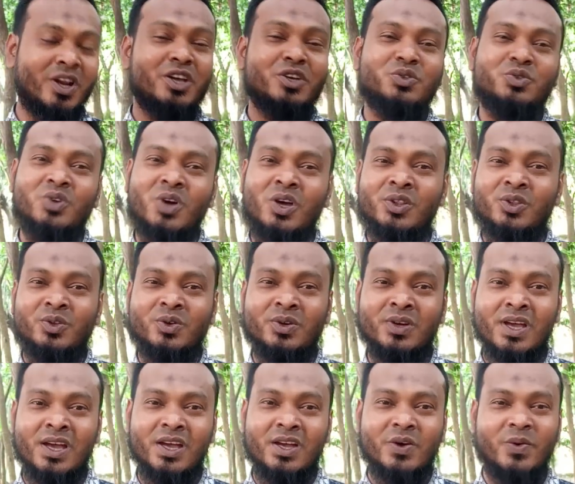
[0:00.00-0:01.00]
অনেক
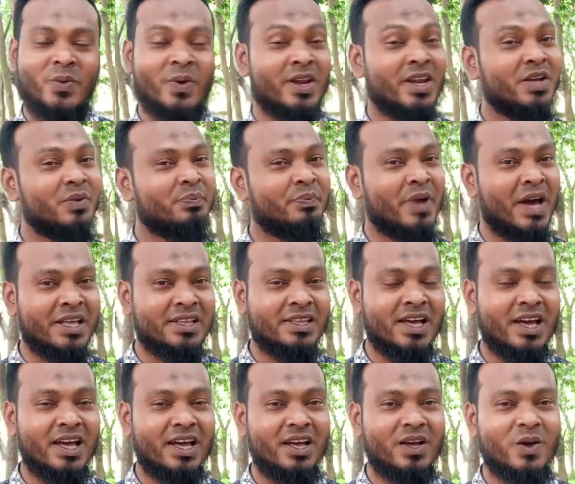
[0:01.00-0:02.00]
যন্ত্রণা অনেক
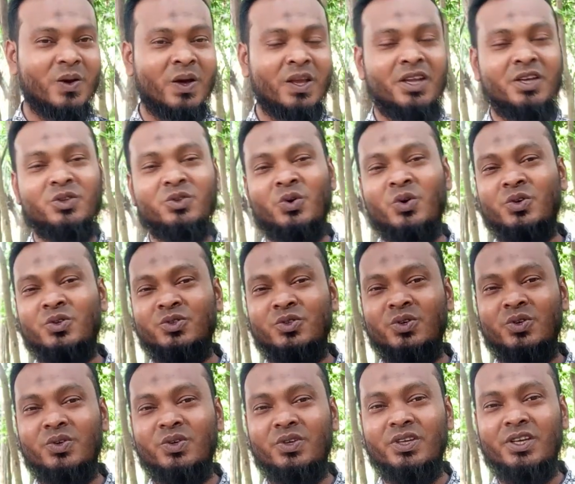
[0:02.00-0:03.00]
বাধা অনেক ধৈর্য